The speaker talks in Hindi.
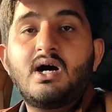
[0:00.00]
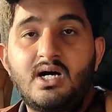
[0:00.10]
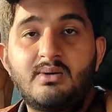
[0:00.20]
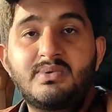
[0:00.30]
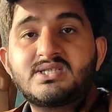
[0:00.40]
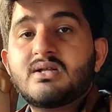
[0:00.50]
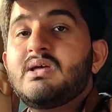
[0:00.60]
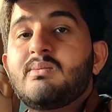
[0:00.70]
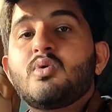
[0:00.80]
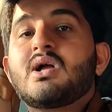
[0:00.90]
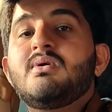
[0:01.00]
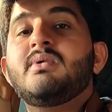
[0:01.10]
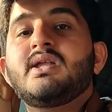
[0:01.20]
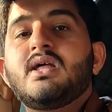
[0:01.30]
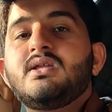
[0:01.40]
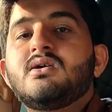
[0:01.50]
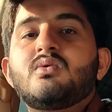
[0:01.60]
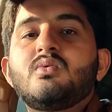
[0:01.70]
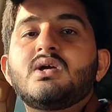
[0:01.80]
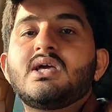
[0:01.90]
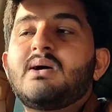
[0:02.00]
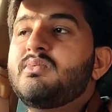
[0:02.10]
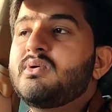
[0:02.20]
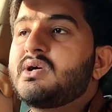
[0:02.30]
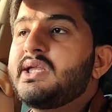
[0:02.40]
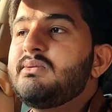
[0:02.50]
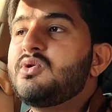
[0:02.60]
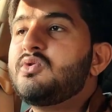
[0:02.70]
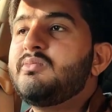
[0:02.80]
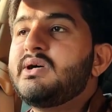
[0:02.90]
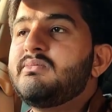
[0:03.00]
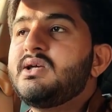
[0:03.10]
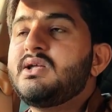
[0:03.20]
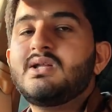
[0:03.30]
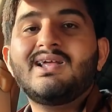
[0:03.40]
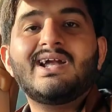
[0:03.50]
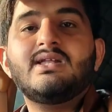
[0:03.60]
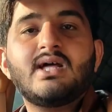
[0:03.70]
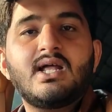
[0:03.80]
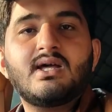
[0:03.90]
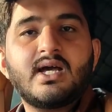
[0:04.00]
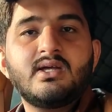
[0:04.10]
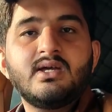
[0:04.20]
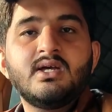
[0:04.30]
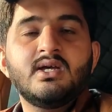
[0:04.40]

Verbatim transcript: हाँ बशर मैं आपको कभी मना नहीं करूंगा कि आप करीम और उबर में गाड़ी ना लगाएं